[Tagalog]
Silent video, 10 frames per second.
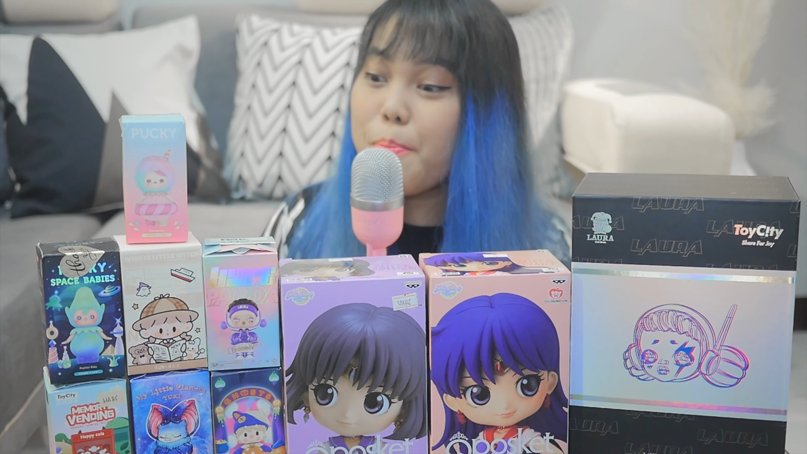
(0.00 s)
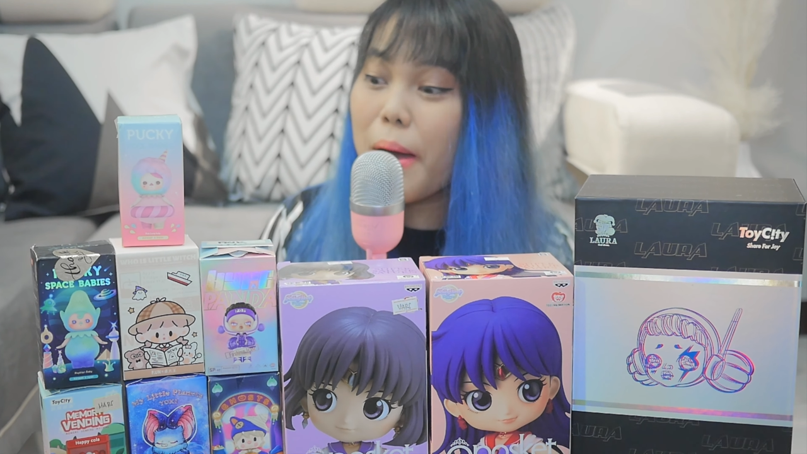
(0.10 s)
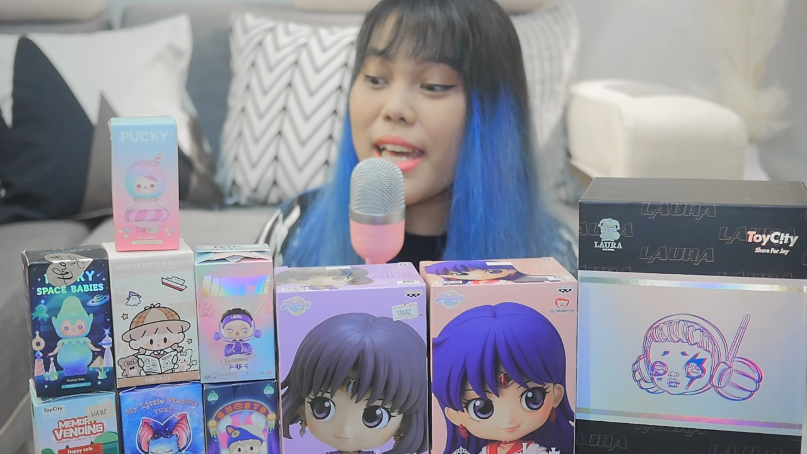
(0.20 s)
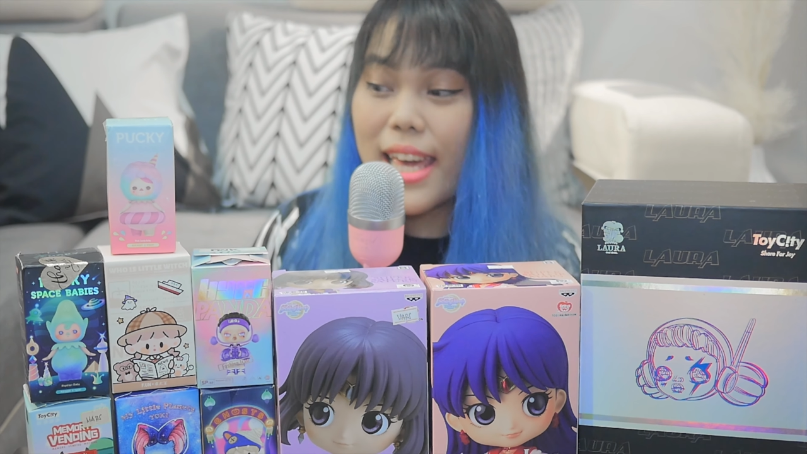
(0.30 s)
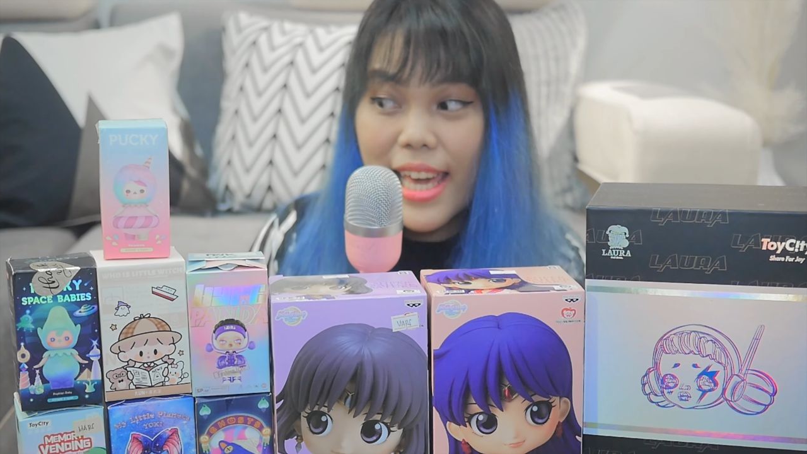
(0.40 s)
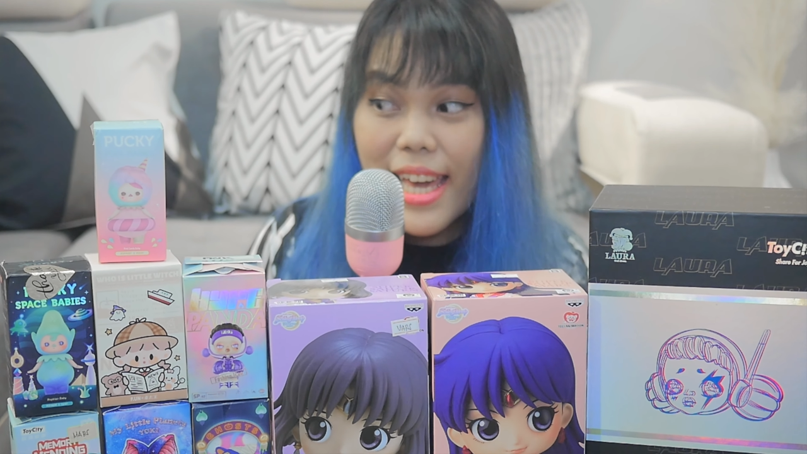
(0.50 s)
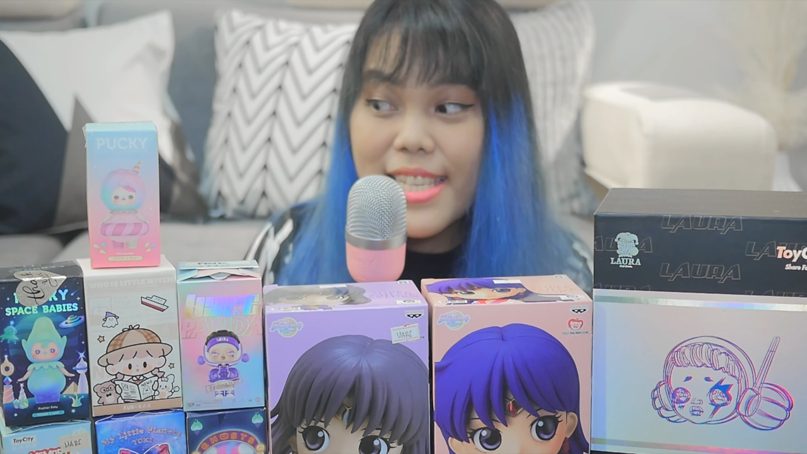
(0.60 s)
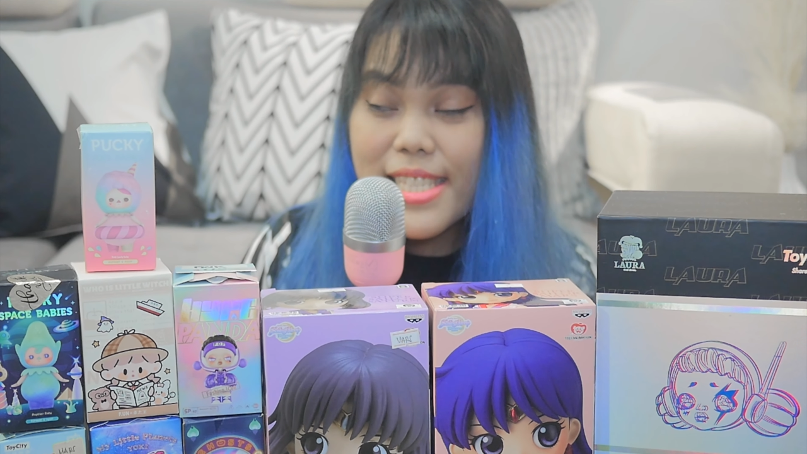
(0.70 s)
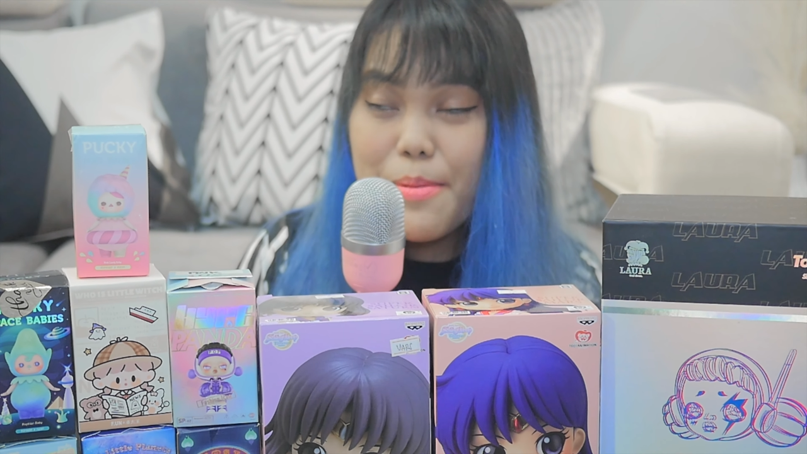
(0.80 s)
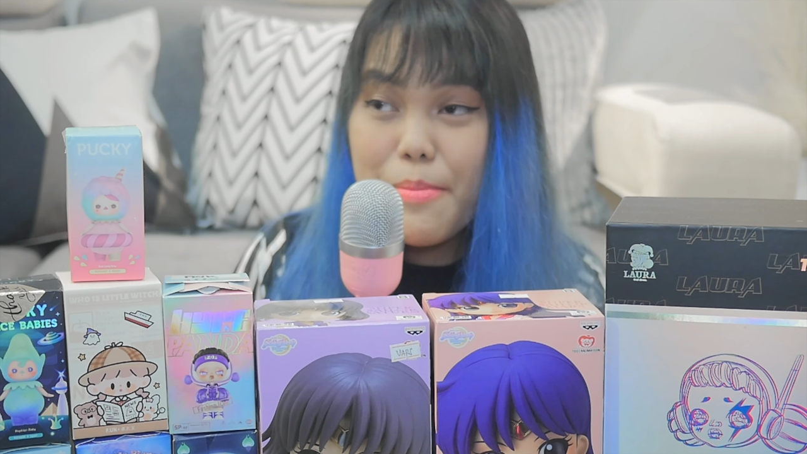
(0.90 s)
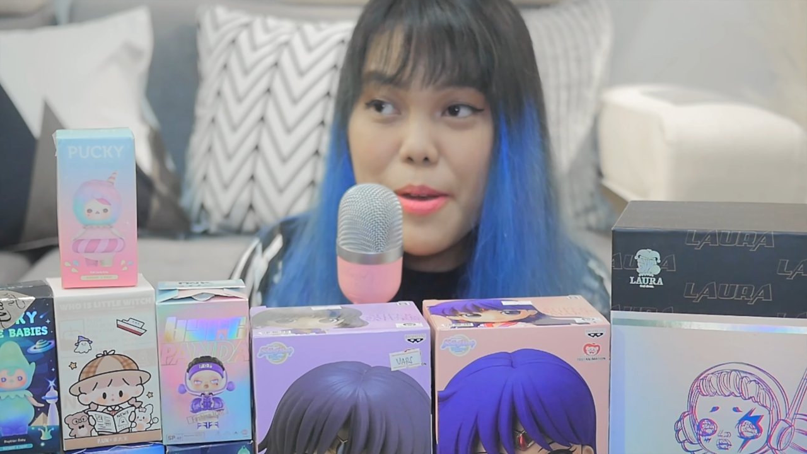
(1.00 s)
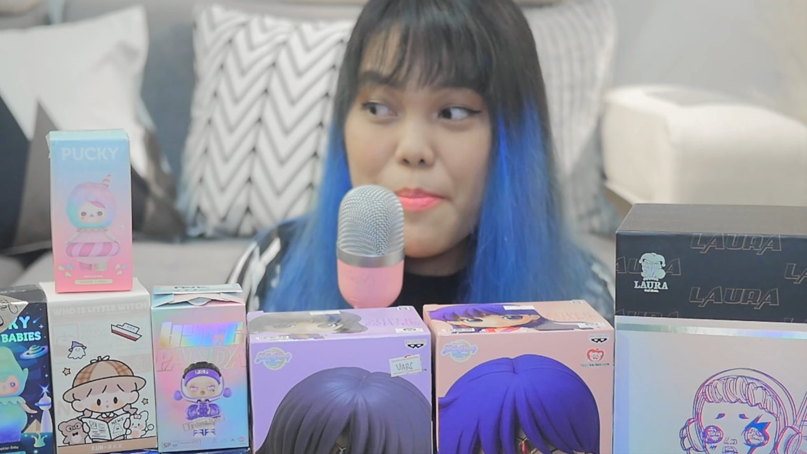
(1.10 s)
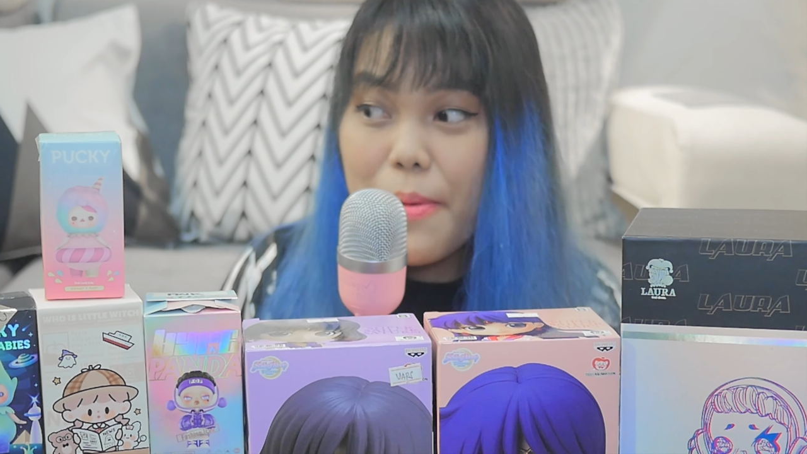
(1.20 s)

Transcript: pang ASMR